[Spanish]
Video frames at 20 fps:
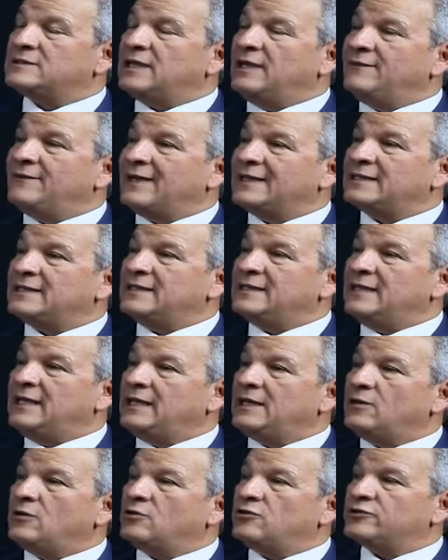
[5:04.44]
que va a
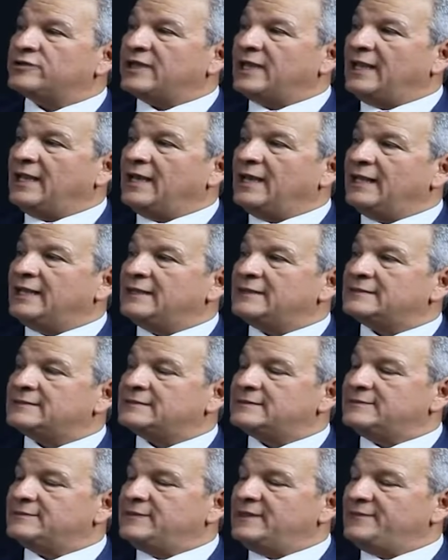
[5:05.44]
tener
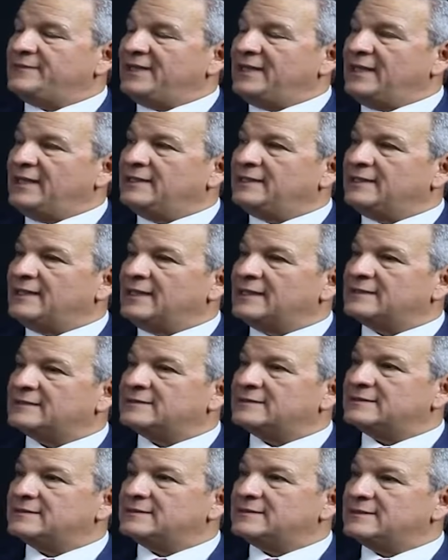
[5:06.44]
hoteles,
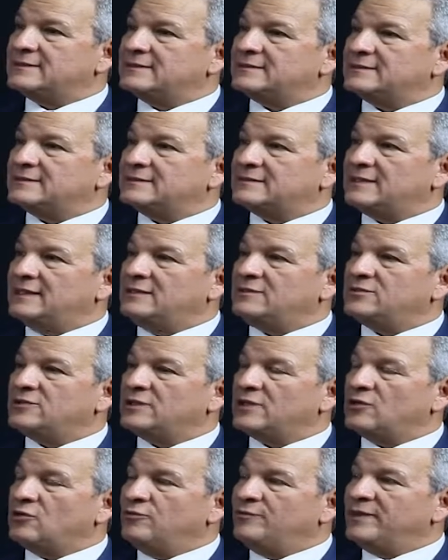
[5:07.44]
viviendas,
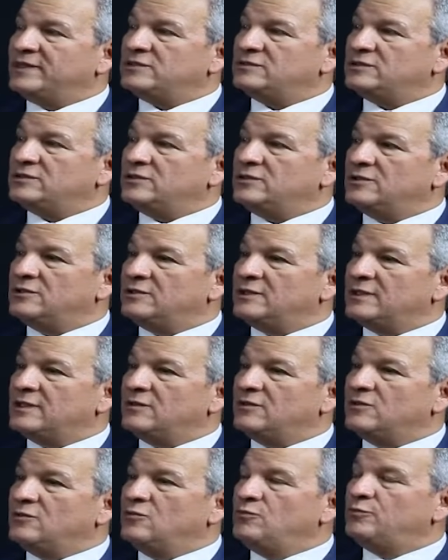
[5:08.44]
centros de convenciones,
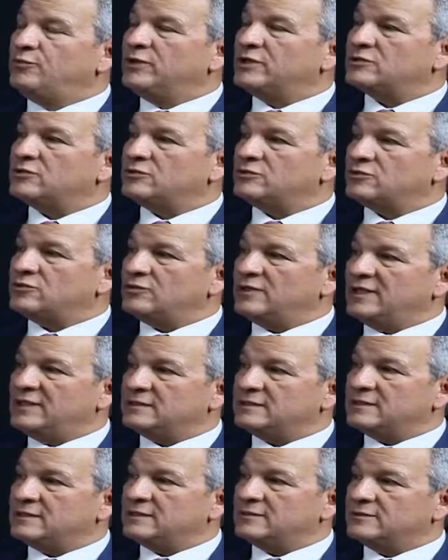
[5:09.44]
un puerto
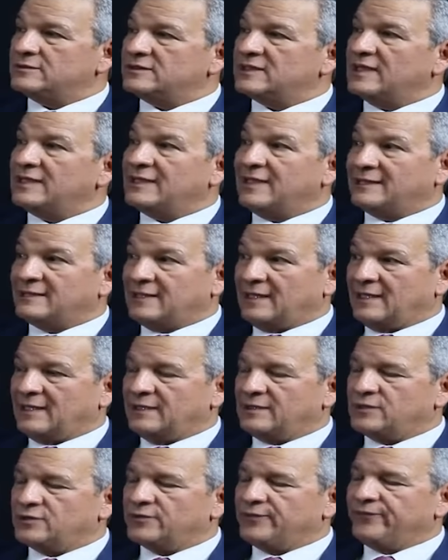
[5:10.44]
turístico que ya está
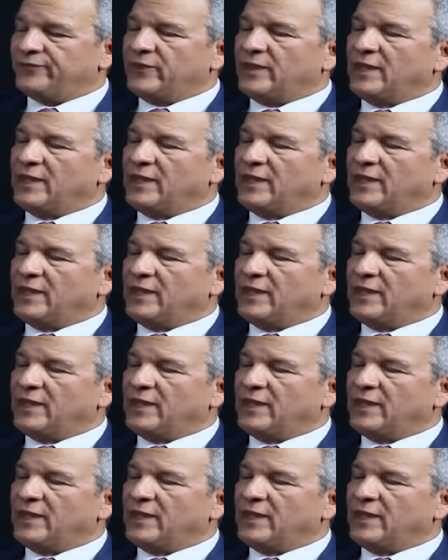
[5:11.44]
hecho,